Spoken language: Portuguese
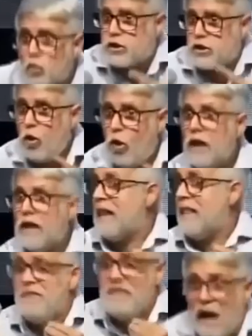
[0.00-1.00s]
com o Senhor.
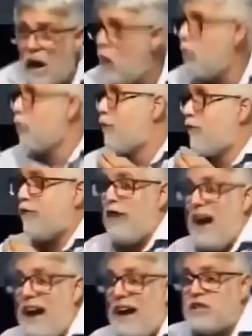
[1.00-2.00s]
Não
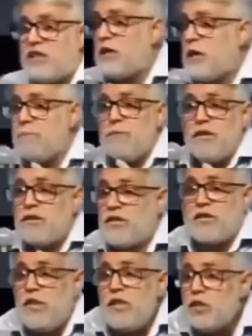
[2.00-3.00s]
faz
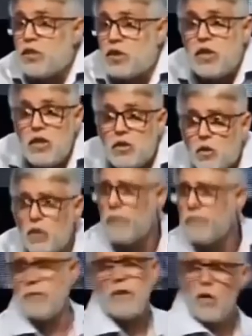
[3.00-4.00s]
sentido
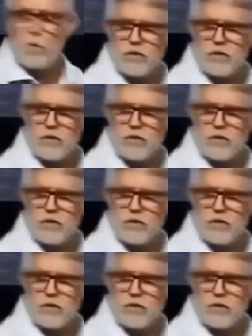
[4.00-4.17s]
eu